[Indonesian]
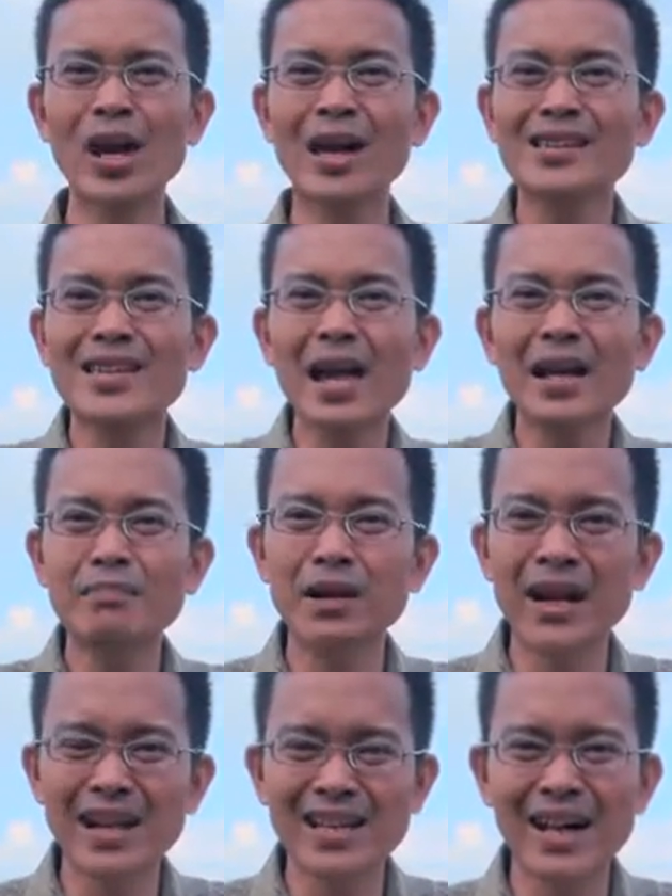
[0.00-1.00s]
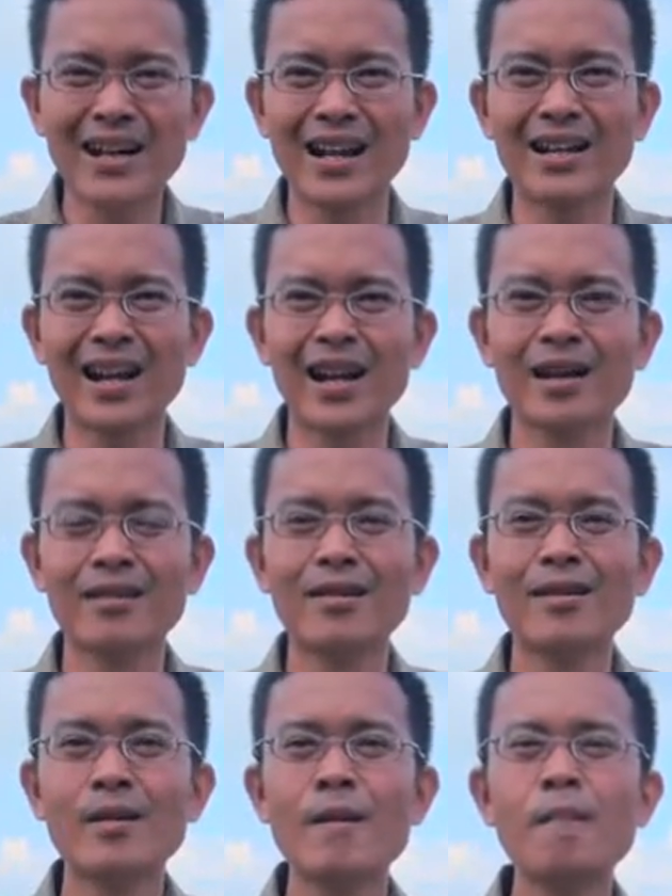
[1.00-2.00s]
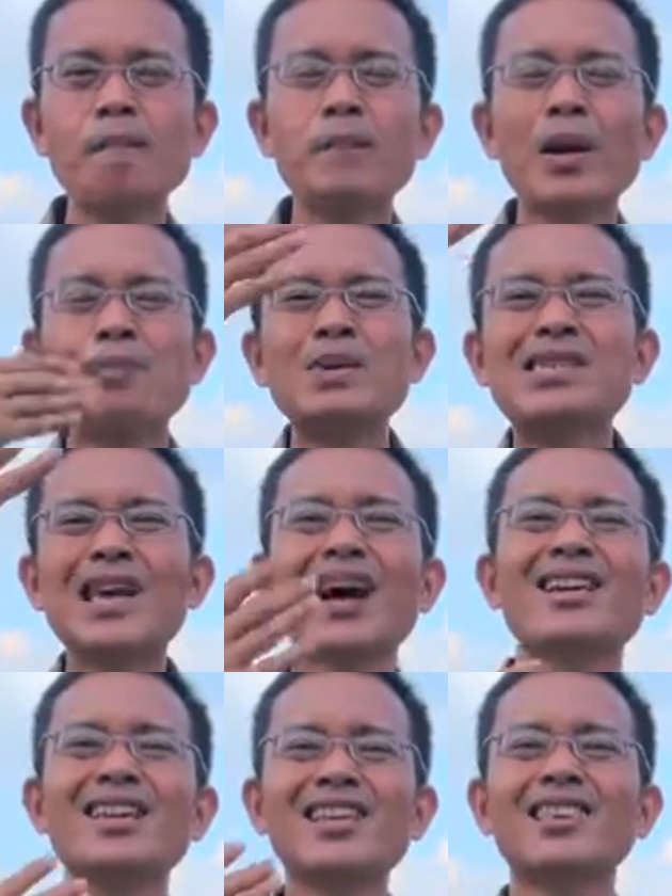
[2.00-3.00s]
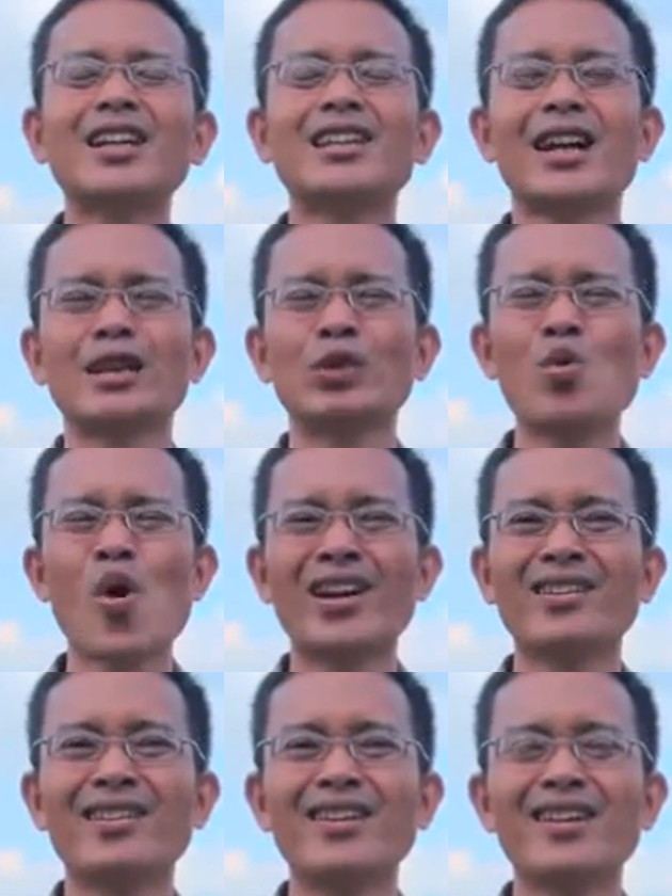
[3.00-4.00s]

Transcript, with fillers: yang sangat mengerikan adalah perpisahan kita dengan Tuhan.